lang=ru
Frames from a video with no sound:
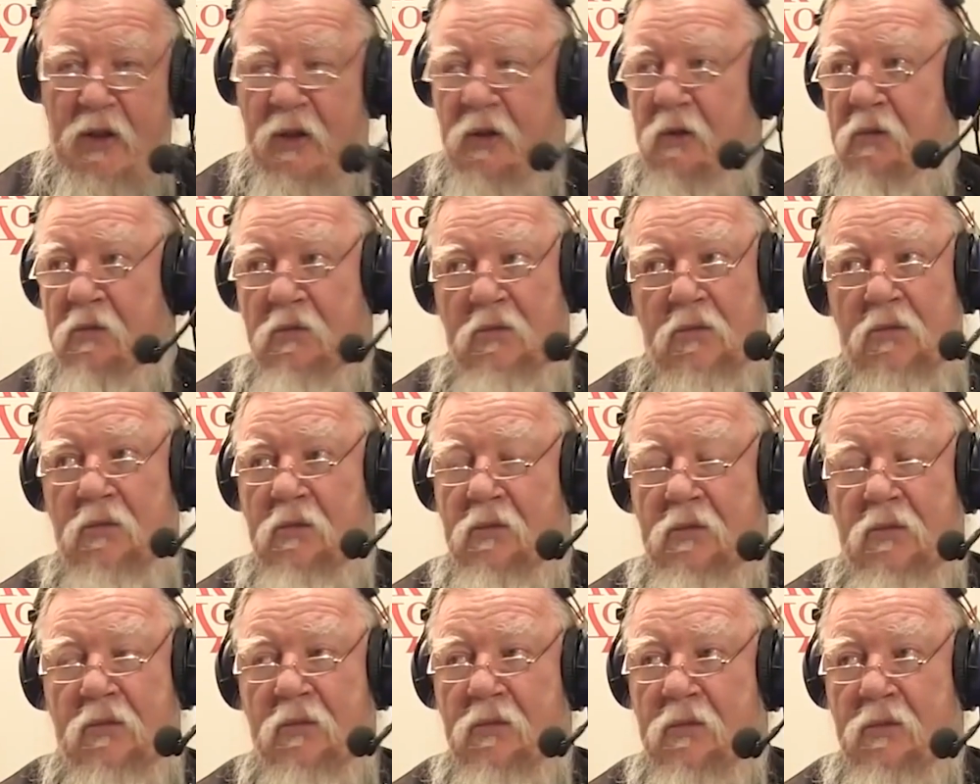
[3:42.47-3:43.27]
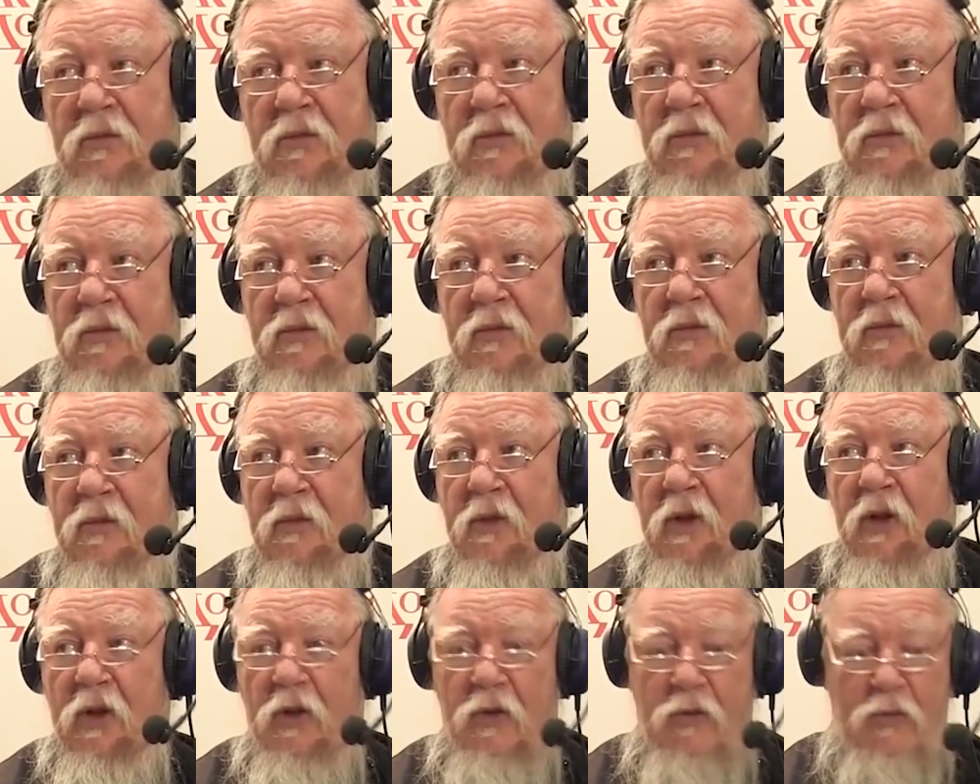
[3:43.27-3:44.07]
И
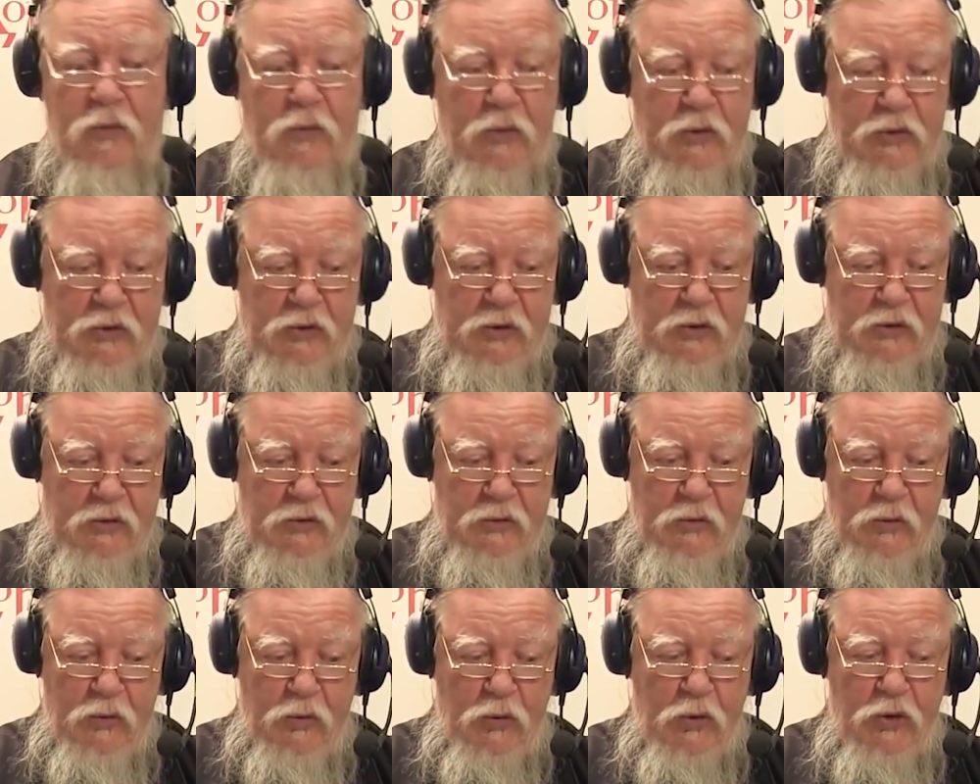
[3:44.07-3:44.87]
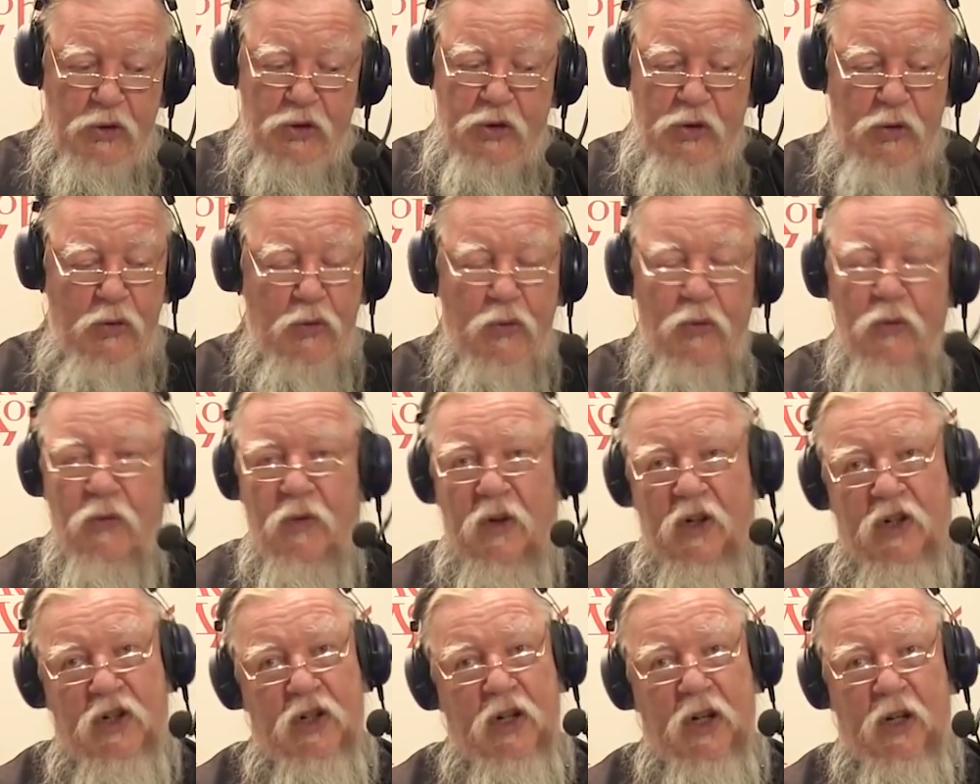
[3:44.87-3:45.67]
вот очень
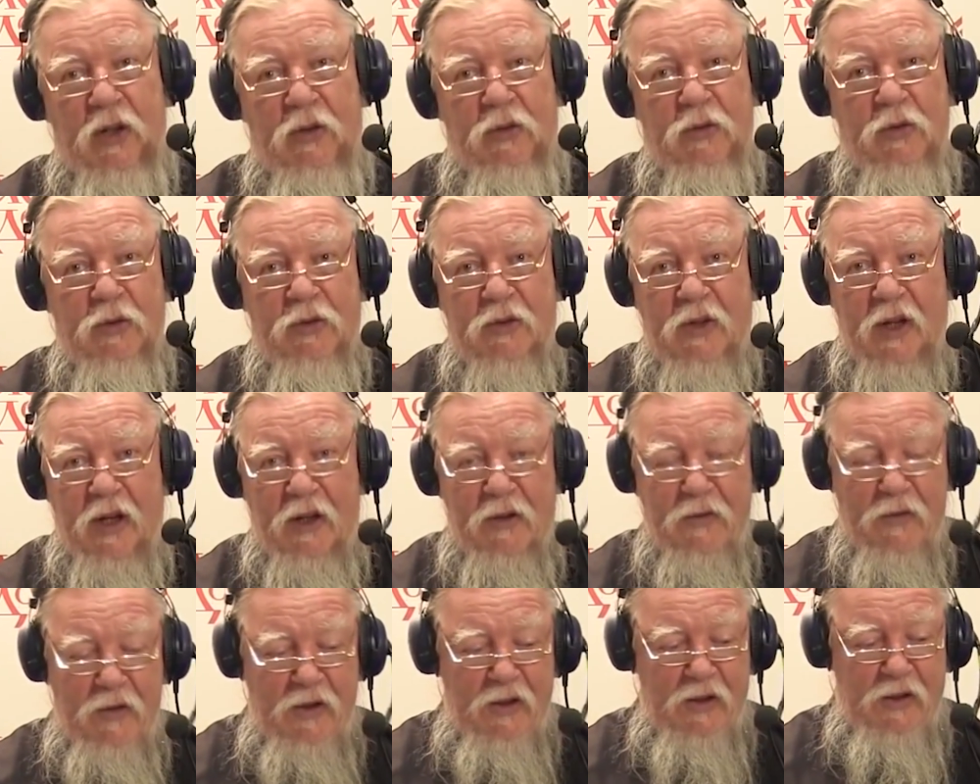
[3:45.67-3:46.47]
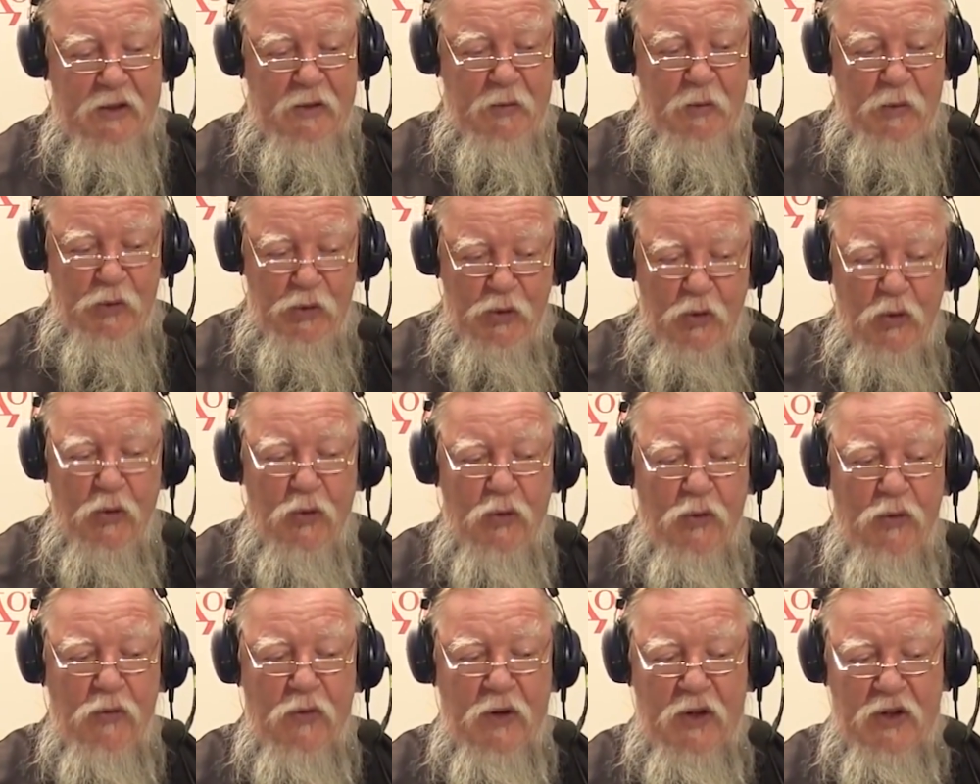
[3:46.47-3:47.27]
уважают. Вот как вы говорите,
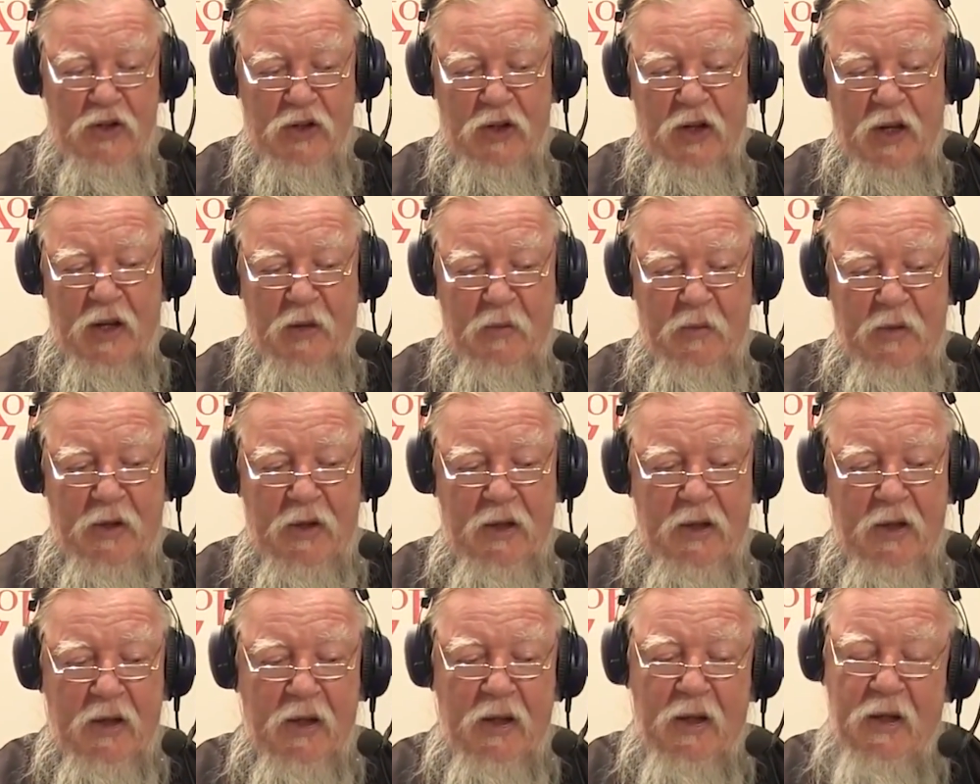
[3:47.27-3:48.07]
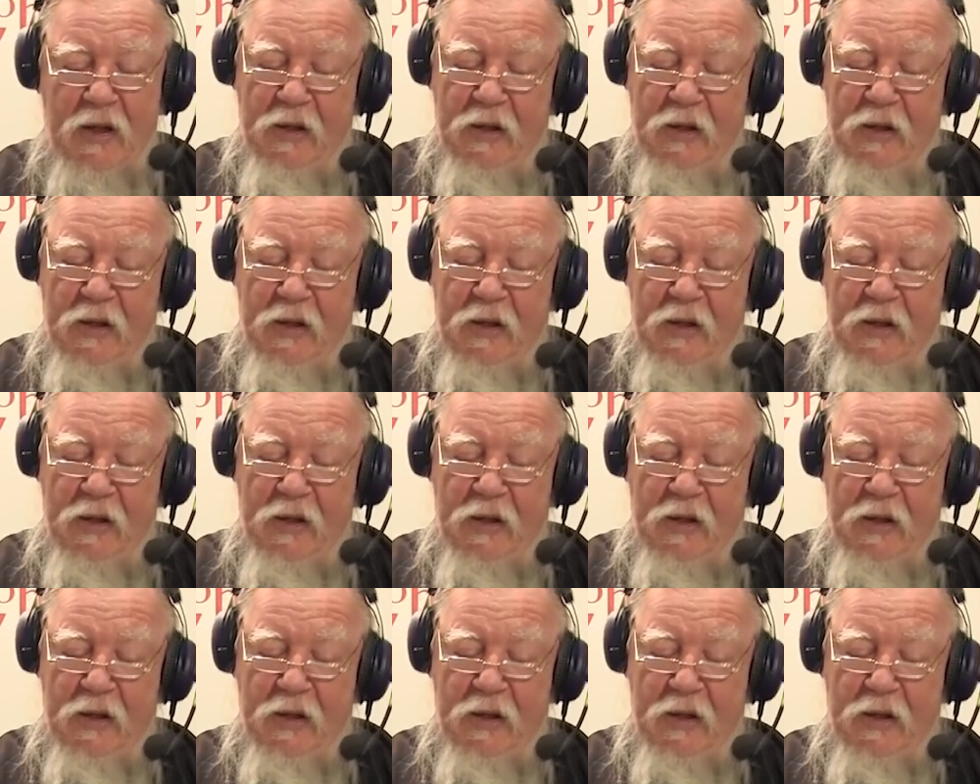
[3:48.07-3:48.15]
много уважаемый.